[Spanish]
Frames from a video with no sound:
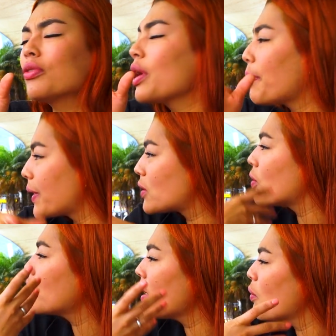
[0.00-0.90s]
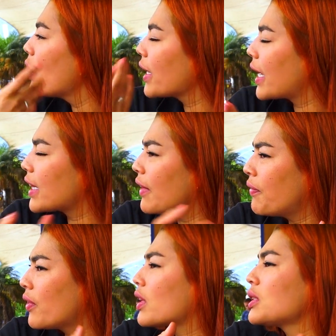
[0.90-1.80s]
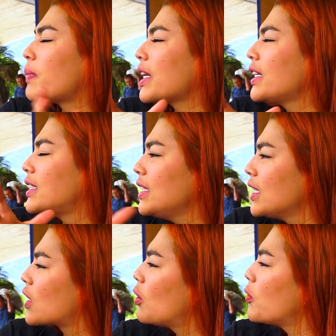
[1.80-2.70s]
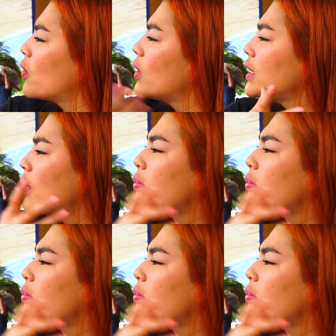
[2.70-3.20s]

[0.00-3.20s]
a una persona o en qué te enfocas para decidir cómo es el